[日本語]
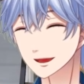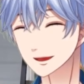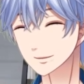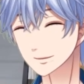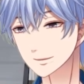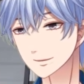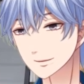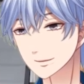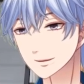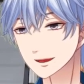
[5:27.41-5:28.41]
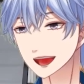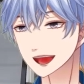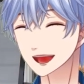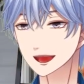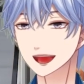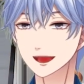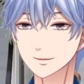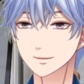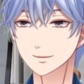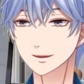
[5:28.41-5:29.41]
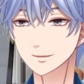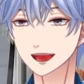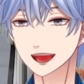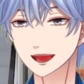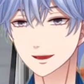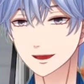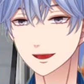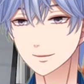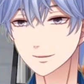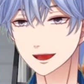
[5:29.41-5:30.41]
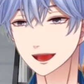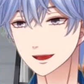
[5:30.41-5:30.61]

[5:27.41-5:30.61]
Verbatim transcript: もう、ただリアクションしてるだけですいません。